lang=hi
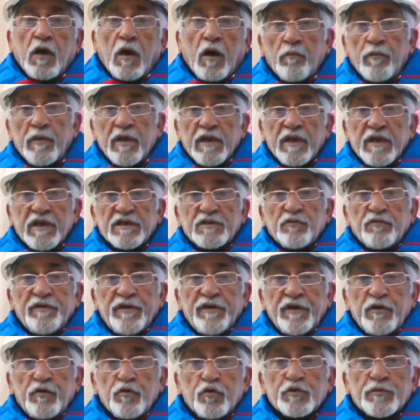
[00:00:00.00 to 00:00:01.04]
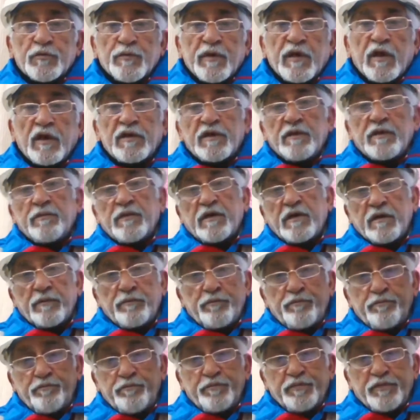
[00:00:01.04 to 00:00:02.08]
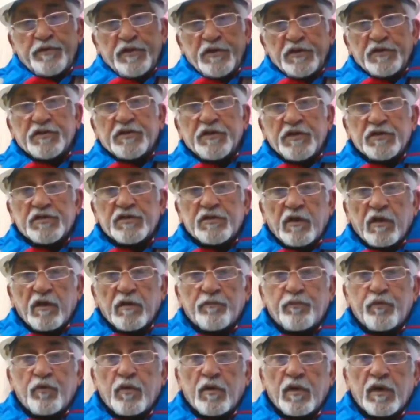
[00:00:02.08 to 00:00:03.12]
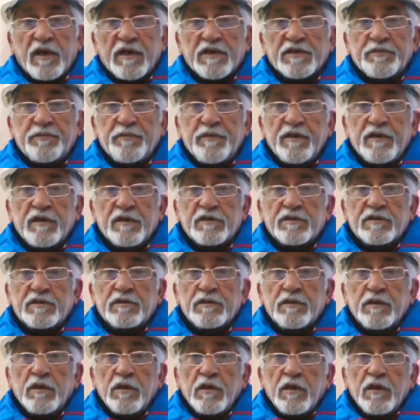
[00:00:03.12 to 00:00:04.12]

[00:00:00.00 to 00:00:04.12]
और मैंने जो वीडियोस बनाई हैं मेरे तीस तीस साल पुराना एक्सपीरियंस